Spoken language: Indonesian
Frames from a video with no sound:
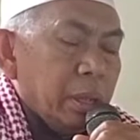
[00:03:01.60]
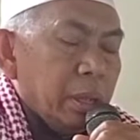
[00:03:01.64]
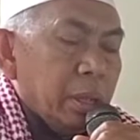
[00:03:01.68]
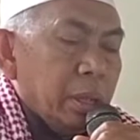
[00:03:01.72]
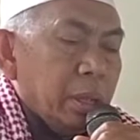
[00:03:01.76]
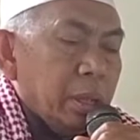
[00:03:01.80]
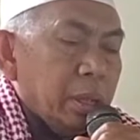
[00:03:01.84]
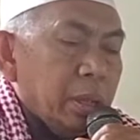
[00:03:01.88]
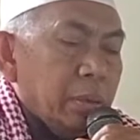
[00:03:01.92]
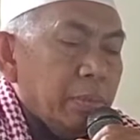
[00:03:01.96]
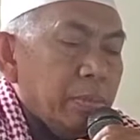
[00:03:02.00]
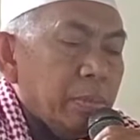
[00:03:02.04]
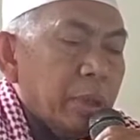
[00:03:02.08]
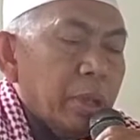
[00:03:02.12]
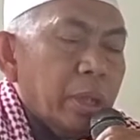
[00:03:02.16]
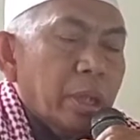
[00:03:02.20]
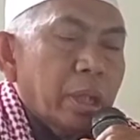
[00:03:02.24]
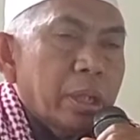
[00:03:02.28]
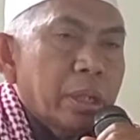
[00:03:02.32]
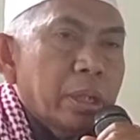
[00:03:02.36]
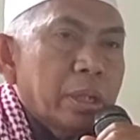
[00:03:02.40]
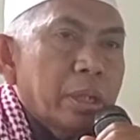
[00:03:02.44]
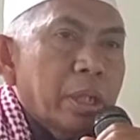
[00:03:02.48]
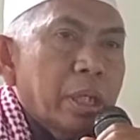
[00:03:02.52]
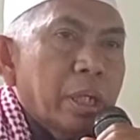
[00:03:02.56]
di
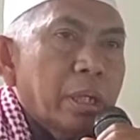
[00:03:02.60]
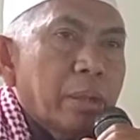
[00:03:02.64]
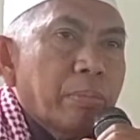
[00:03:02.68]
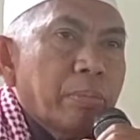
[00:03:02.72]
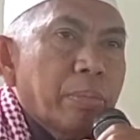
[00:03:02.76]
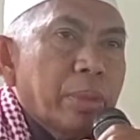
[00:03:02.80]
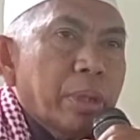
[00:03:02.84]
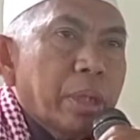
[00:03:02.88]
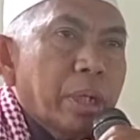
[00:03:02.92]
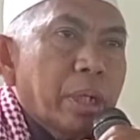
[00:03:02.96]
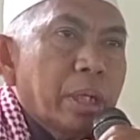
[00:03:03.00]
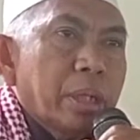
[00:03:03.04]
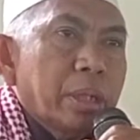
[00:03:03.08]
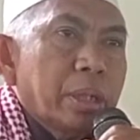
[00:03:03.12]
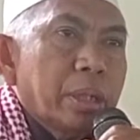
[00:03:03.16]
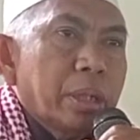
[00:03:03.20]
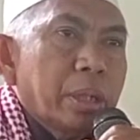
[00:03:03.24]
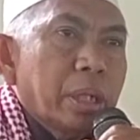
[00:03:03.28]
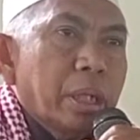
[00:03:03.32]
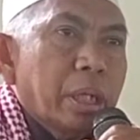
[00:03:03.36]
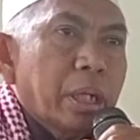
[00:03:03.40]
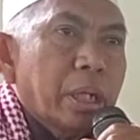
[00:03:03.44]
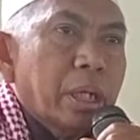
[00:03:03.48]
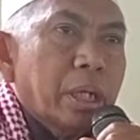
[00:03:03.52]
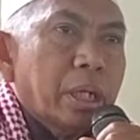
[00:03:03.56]

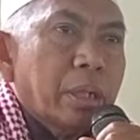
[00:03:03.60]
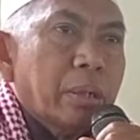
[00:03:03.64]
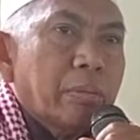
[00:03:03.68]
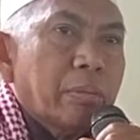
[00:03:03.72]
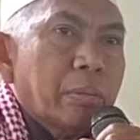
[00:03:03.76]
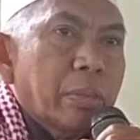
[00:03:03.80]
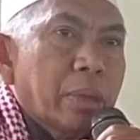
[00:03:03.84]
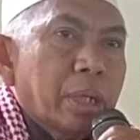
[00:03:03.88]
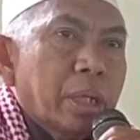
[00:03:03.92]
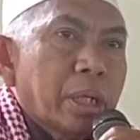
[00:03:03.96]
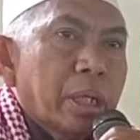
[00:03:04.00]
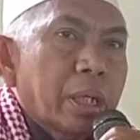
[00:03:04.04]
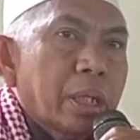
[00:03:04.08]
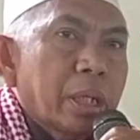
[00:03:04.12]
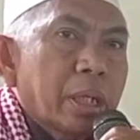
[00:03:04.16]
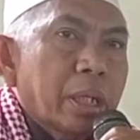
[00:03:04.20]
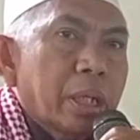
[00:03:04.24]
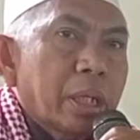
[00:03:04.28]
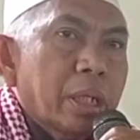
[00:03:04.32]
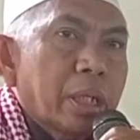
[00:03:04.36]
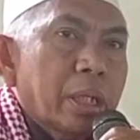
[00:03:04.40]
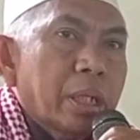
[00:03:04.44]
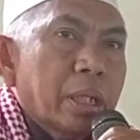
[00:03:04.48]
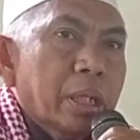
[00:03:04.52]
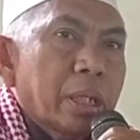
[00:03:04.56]
pengajian-pengajian
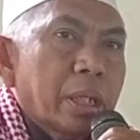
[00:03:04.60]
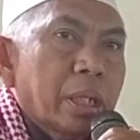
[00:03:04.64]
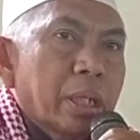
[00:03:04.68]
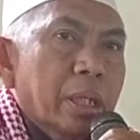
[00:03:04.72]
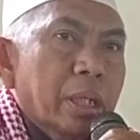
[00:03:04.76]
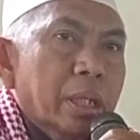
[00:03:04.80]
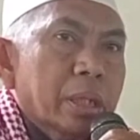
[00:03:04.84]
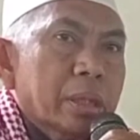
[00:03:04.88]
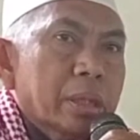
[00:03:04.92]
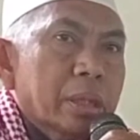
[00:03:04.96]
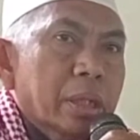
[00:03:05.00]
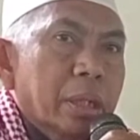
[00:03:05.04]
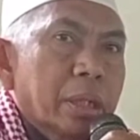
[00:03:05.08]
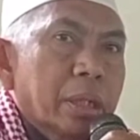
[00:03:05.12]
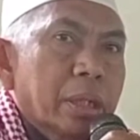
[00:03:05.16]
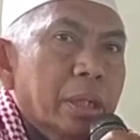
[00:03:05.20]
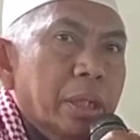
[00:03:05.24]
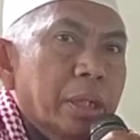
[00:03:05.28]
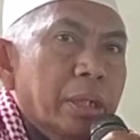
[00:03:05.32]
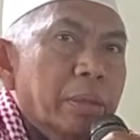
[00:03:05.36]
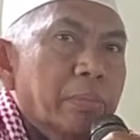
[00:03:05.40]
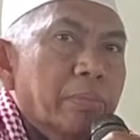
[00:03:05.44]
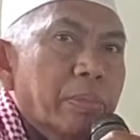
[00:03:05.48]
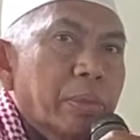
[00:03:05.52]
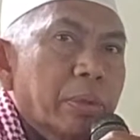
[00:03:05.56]
dan yang
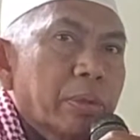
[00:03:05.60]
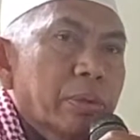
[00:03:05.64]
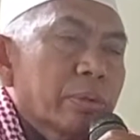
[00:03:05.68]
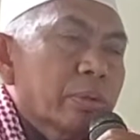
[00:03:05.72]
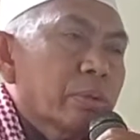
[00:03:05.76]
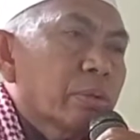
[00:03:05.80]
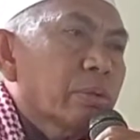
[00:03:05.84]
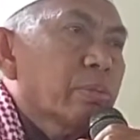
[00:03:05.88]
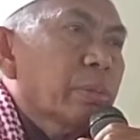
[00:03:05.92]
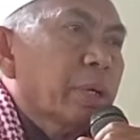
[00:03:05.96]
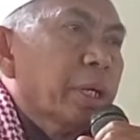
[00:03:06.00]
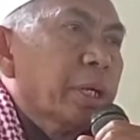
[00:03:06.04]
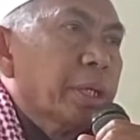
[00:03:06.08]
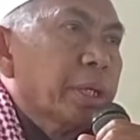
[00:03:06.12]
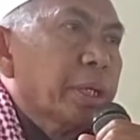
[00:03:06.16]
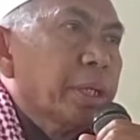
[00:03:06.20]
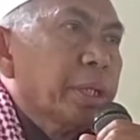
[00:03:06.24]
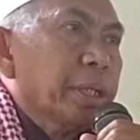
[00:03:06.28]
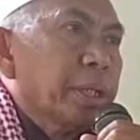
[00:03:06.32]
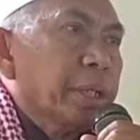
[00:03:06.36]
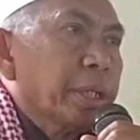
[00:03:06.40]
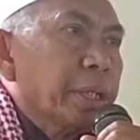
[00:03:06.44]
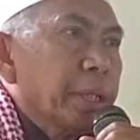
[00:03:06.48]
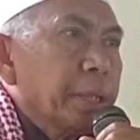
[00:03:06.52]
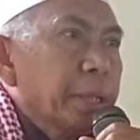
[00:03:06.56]
seiring perlu
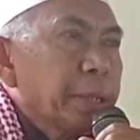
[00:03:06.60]
makin